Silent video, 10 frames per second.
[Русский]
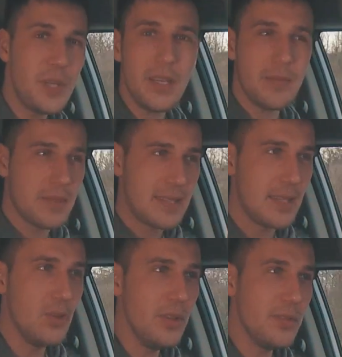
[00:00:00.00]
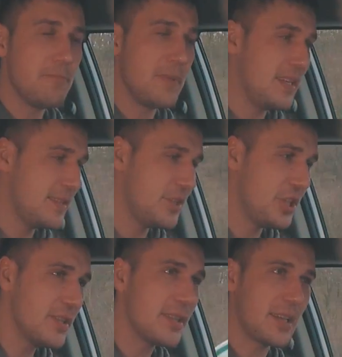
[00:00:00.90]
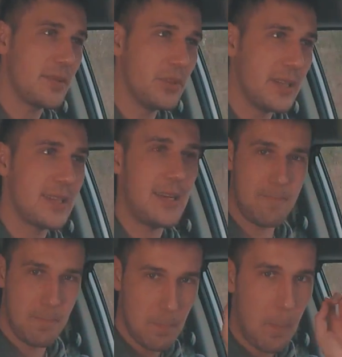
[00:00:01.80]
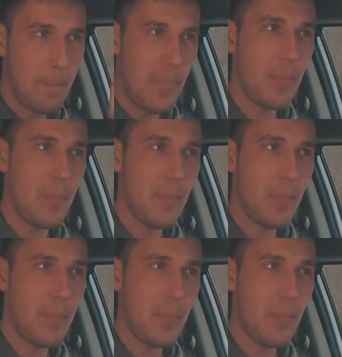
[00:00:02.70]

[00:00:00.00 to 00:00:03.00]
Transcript: Но ну, вообще салон, если честно, так смотрится